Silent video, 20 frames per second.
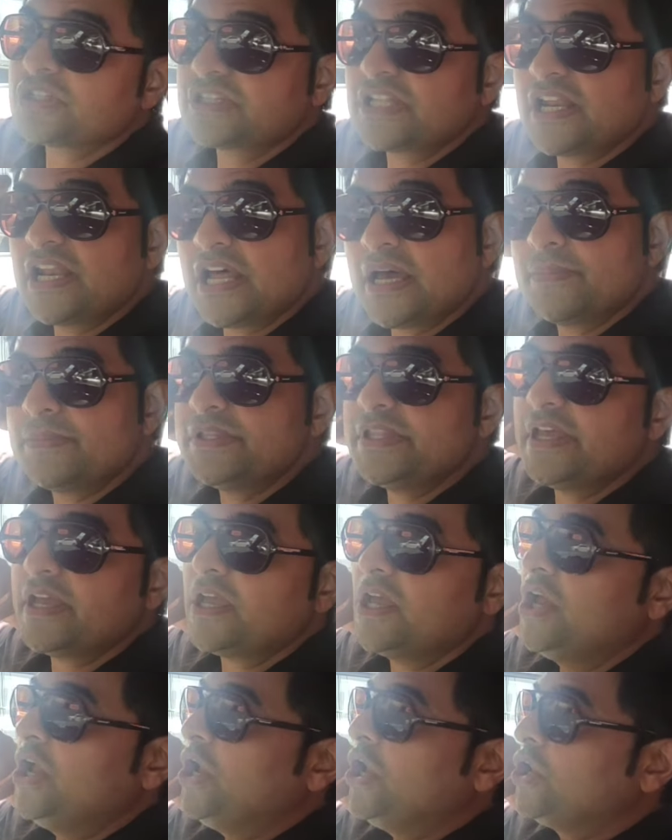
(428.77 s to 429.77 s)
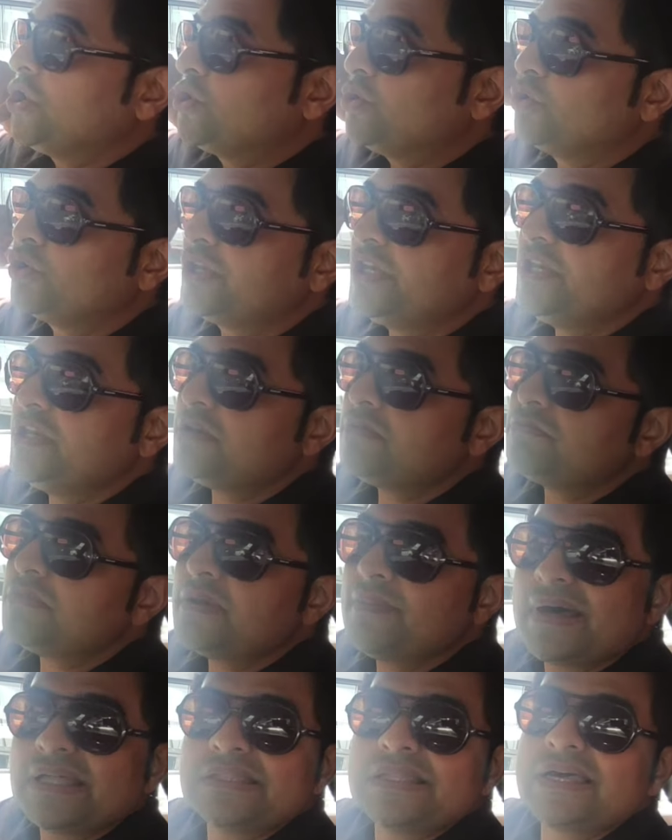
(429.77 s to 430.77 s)
हो सकता है ना भी दे क्योंकि
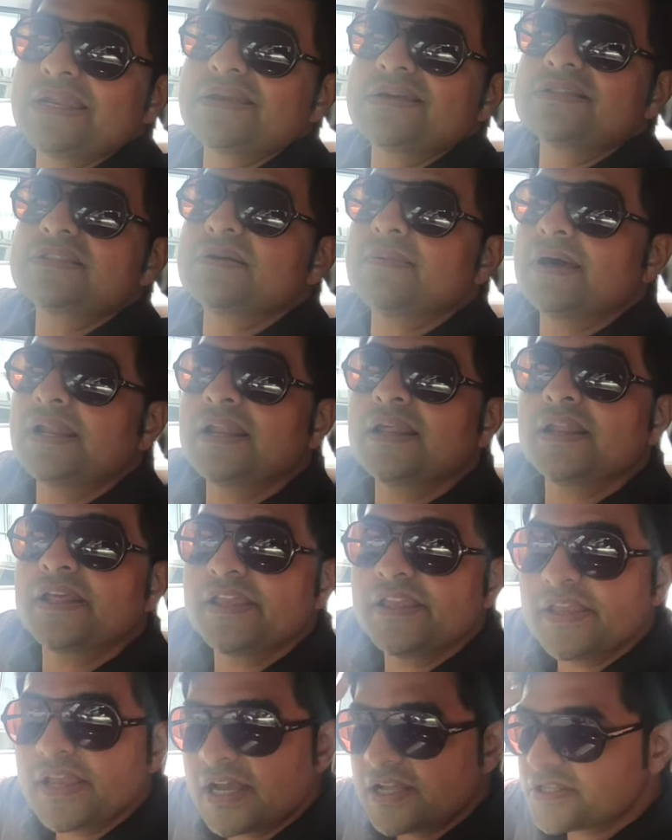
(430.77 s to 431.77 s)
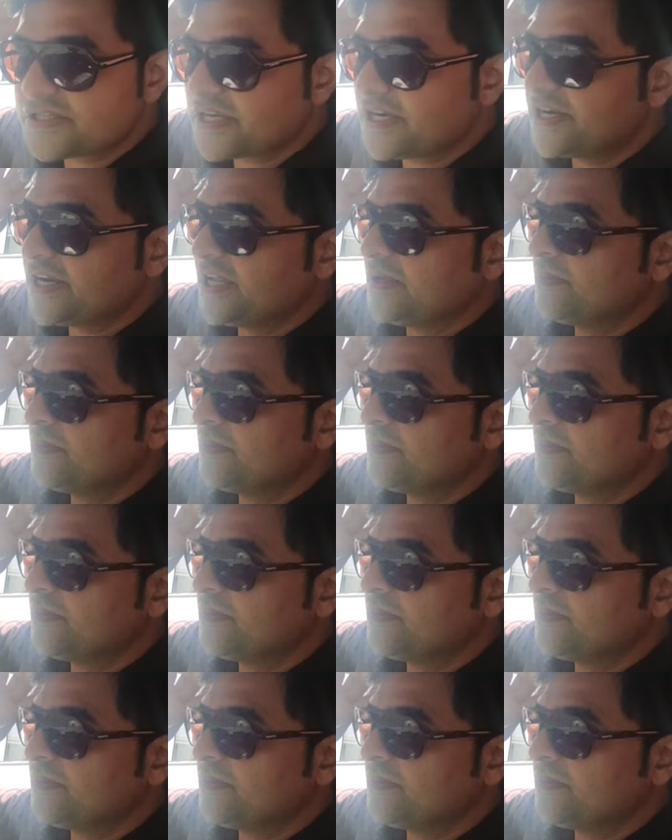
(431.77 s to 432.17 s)
ईमानदारी का जमाना नहीं है आज के